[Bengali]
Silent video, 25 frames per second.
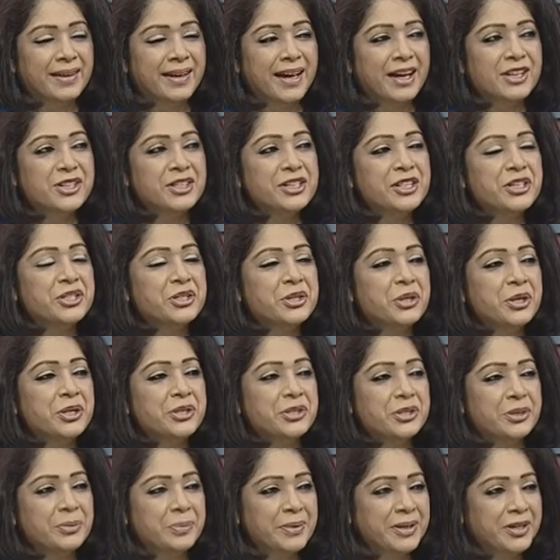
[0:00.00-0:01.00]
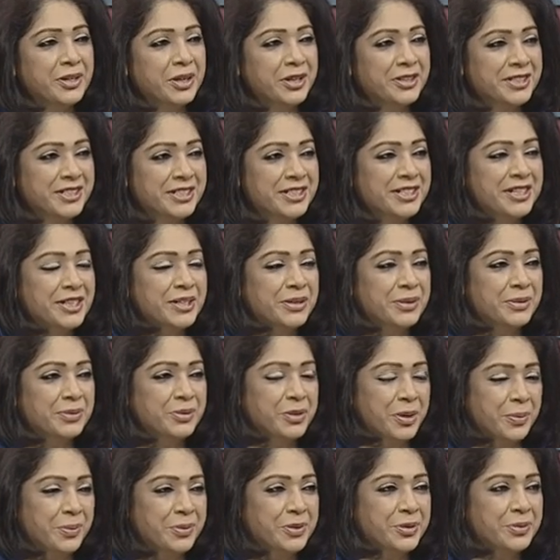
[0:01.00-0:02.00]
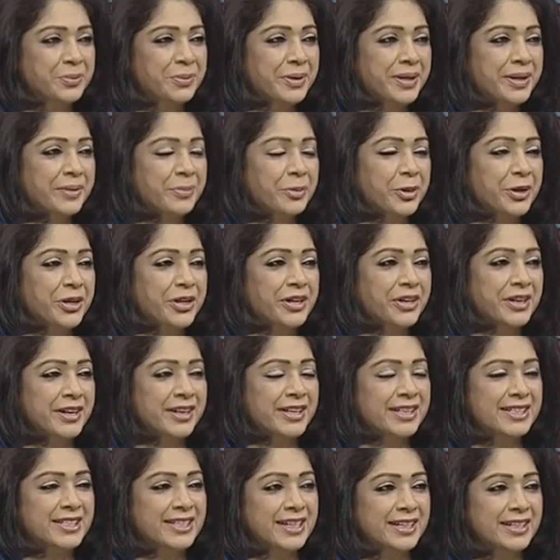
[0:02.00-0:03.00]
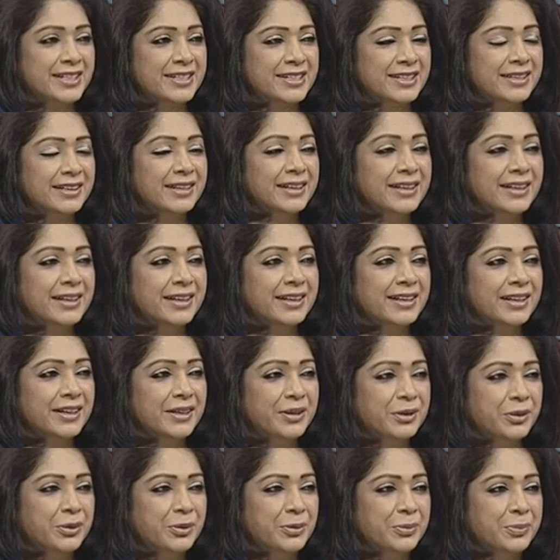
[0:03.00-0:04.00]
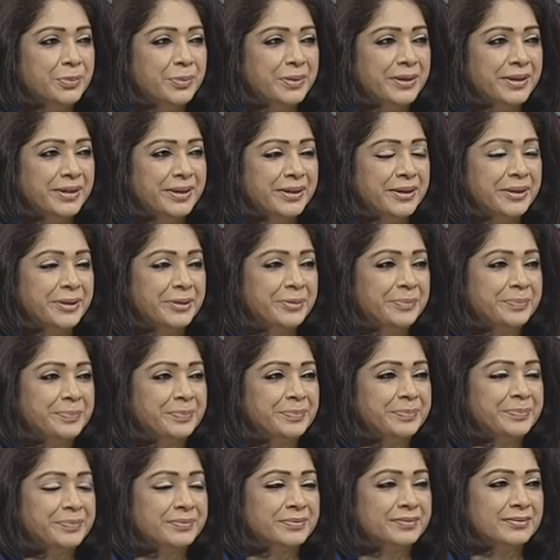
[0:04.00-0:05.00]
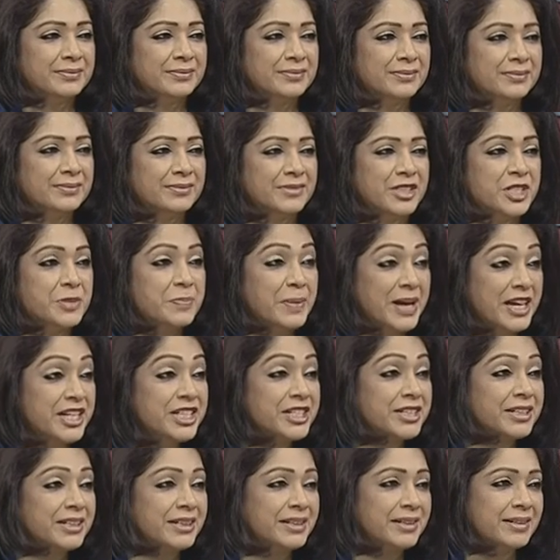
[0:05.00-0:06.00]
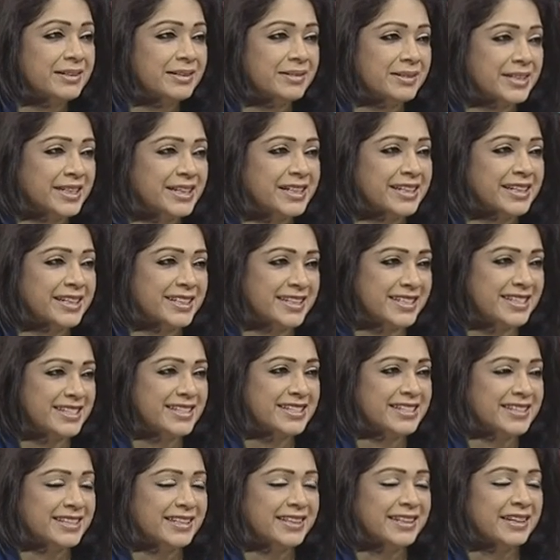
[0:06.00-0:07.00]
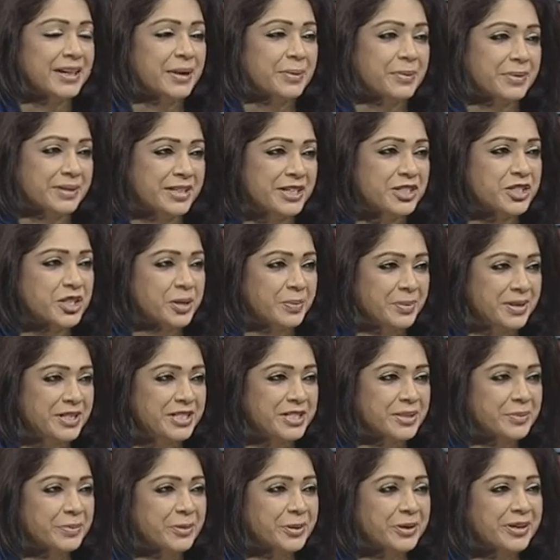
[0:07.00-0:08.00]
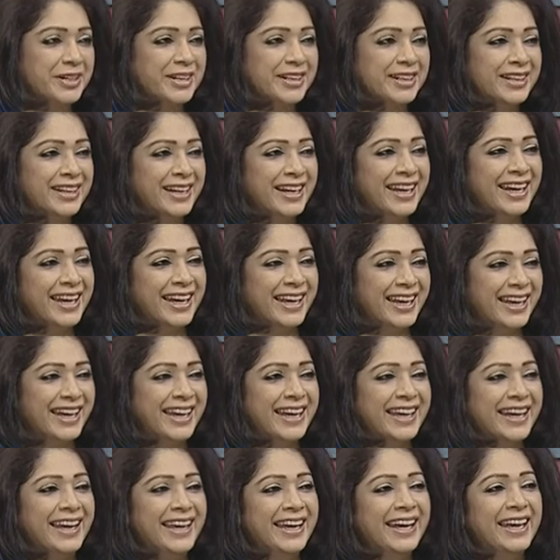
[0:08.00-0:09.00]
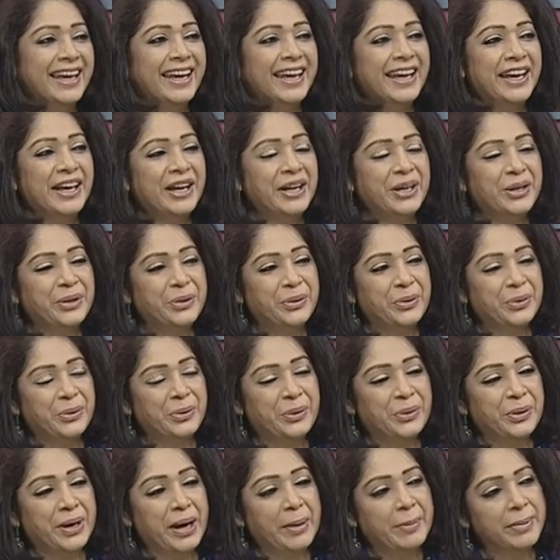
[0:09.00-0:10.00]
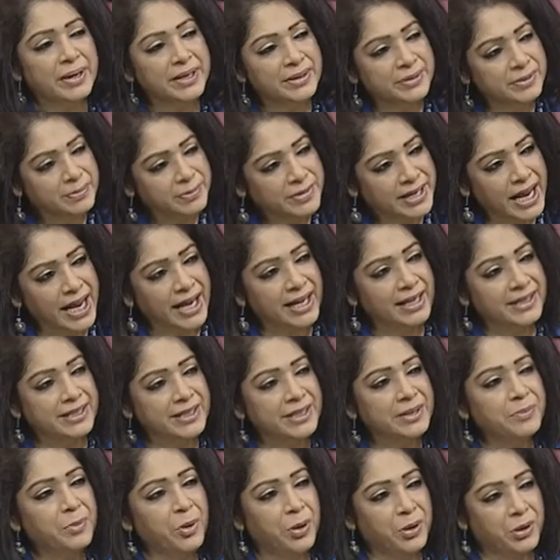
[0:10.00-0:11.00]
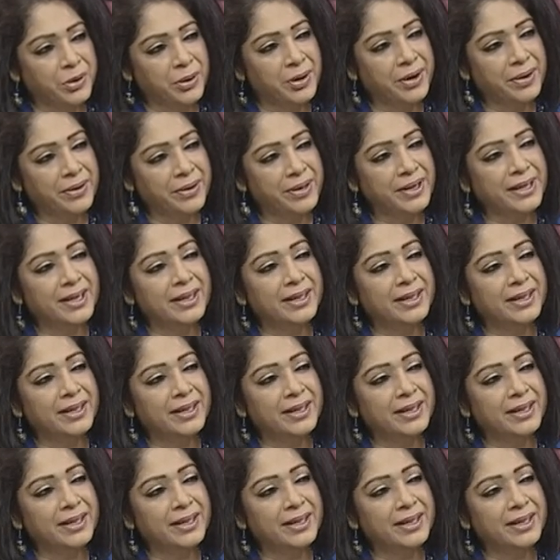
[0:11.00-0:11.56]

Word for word: আসলে শৈশবের কথাটা সবসময় মনে হয় যে একটা খুব স্পেশাল ইয়ার্স আমাদের সব গোল্ডেন হুড যেটা বলি হ্যাঁ। আমরা তাই না তো আমার ঢাকাতেই বড় হওয়া